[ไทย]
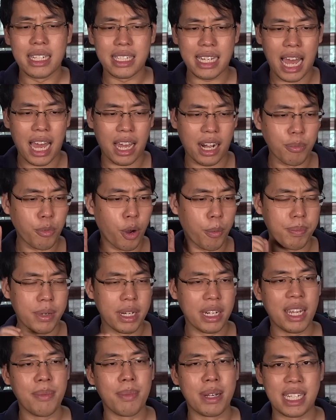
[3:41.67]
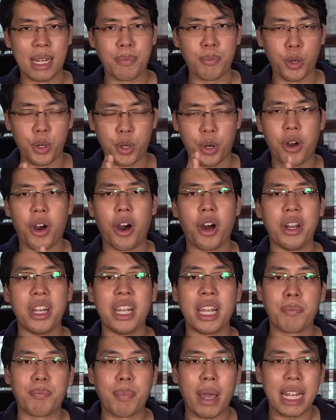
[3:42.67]
จากระบบหนึ่งที่มาใช้โปรโตคอลห
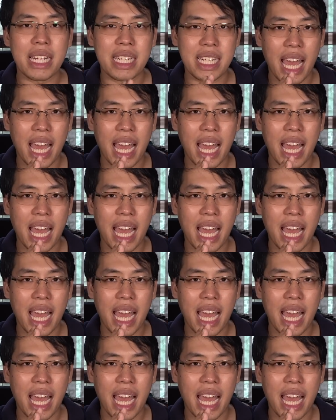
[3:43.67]
นึ่งไป